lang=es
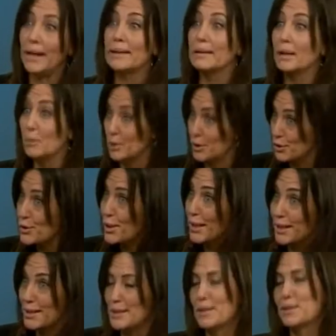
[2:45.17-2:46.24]
hasta Buenos
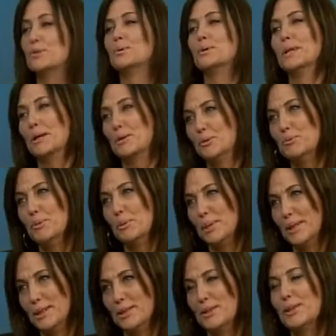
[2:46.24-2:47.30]
Aires estuvo en algún
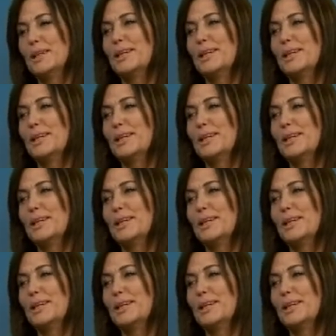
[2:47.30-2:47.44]
momento ah,